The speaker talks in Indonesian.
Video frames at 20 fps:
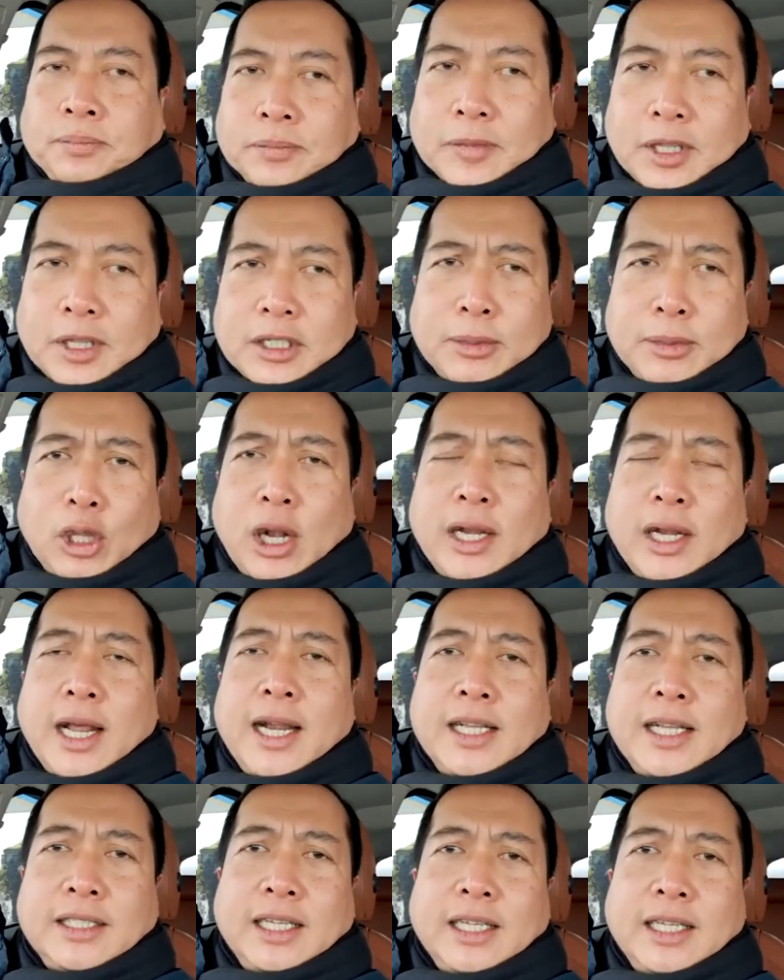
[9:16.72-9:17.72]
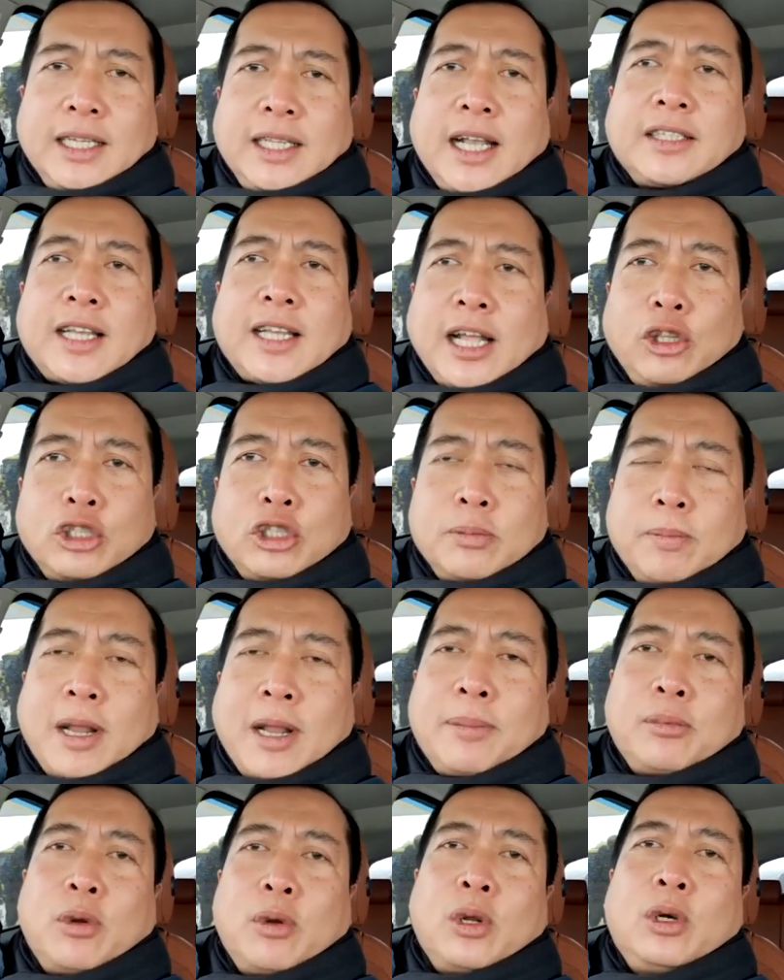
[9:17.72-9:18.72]
Sebetulnya ada sekitar 140,
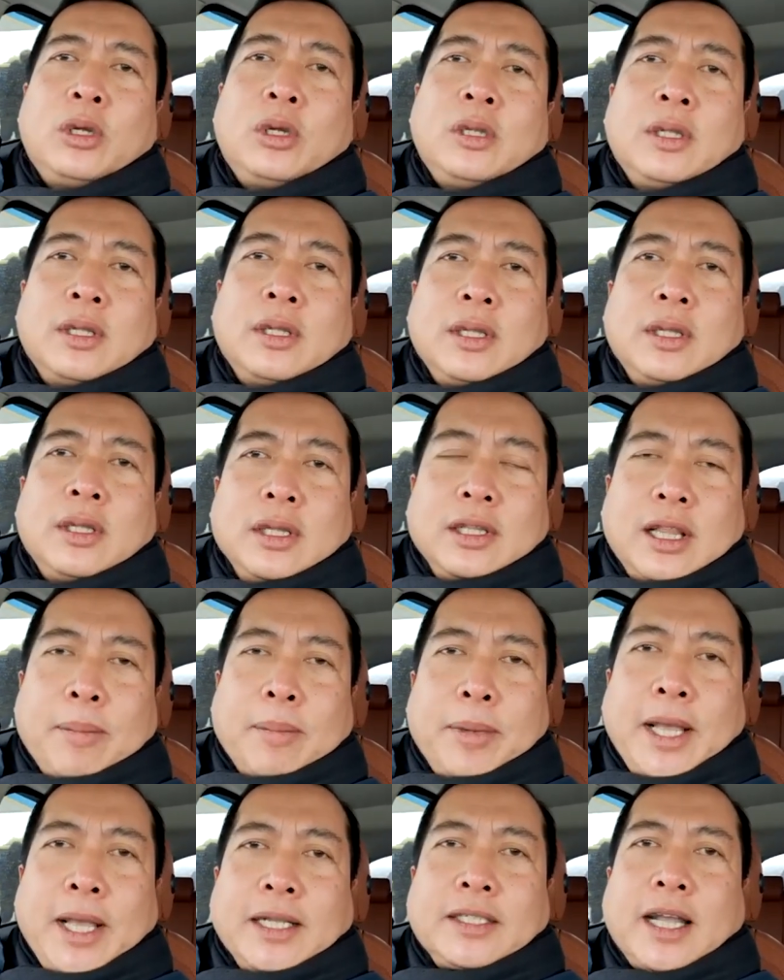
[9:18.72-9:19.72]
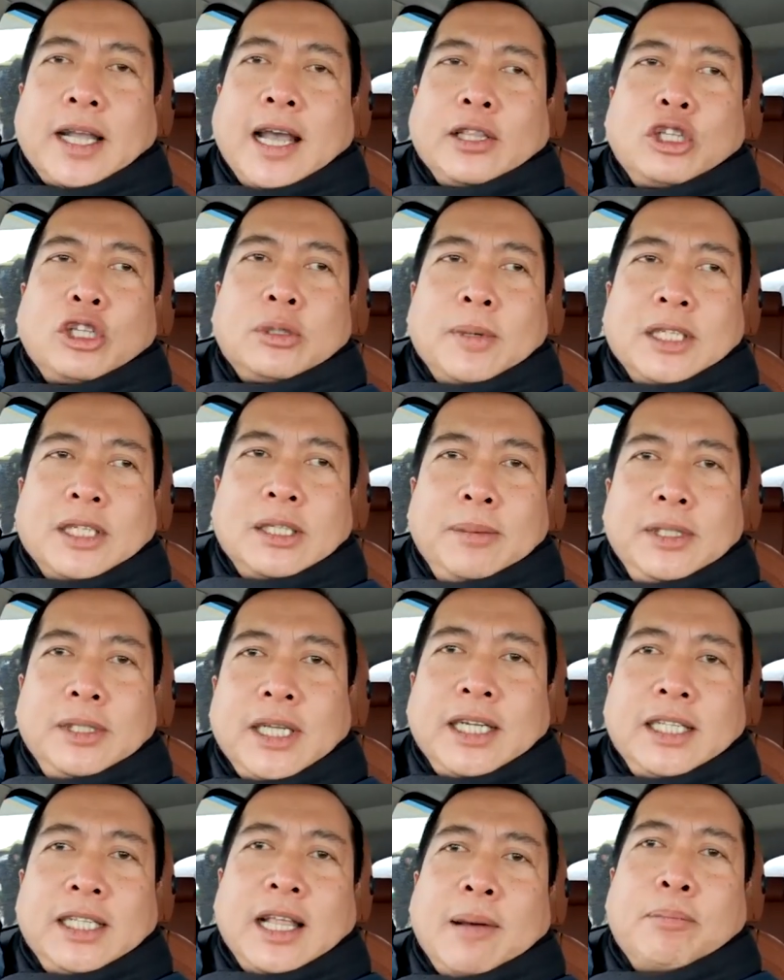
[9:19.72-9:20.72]
tapi yang 100 masih bisa
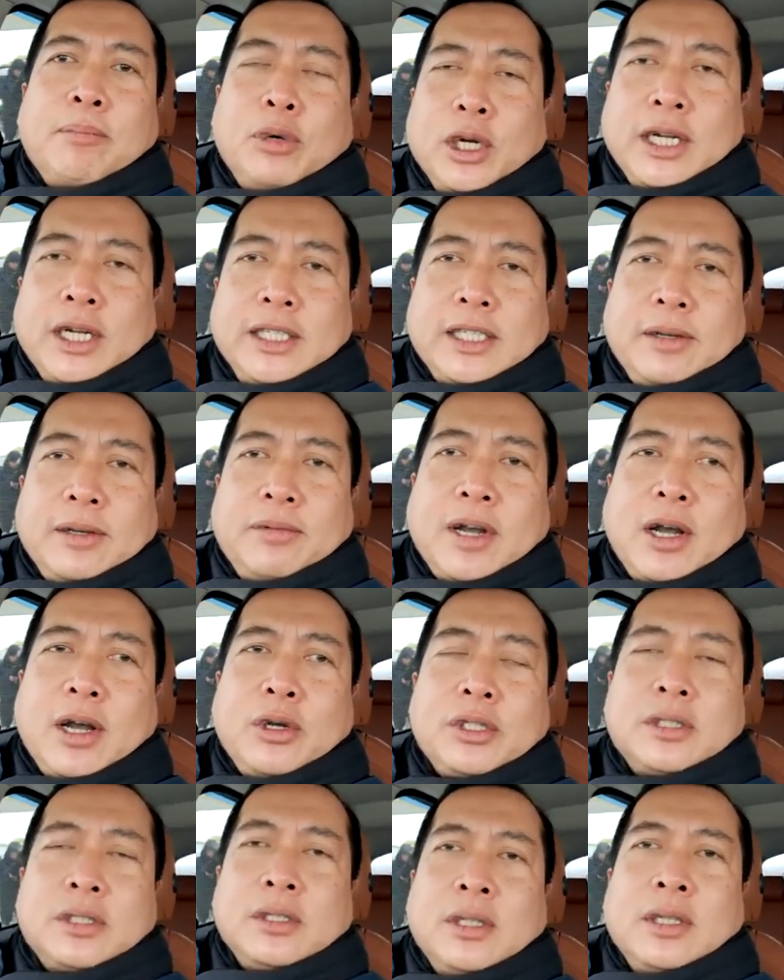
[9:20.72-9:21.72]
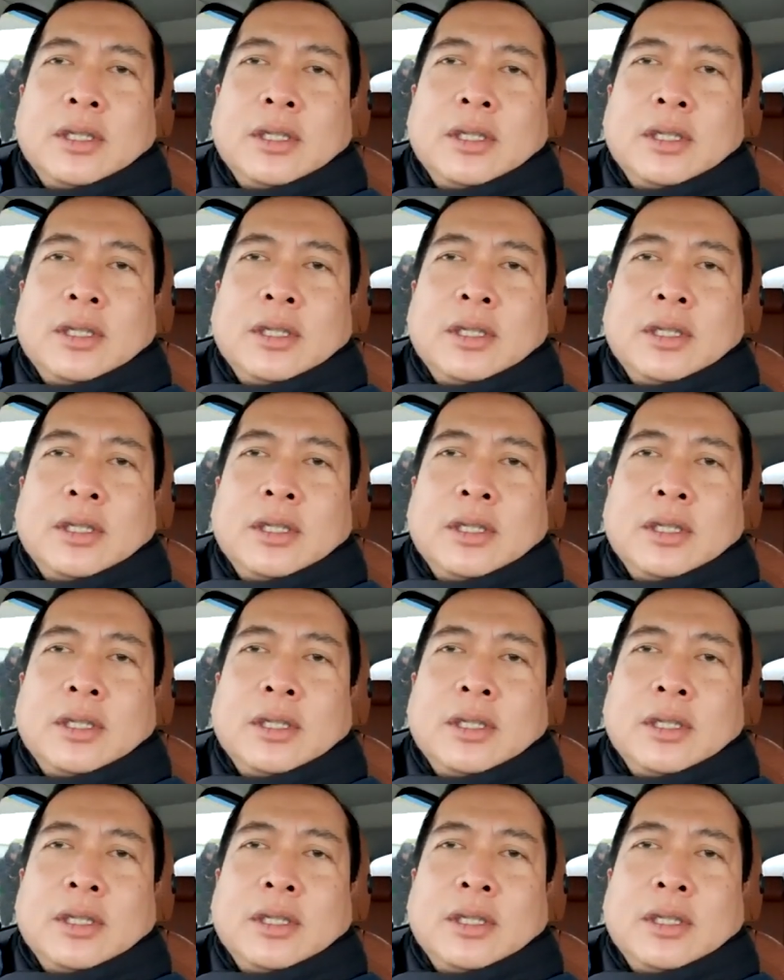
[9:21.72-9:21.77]
ditampung di safe house.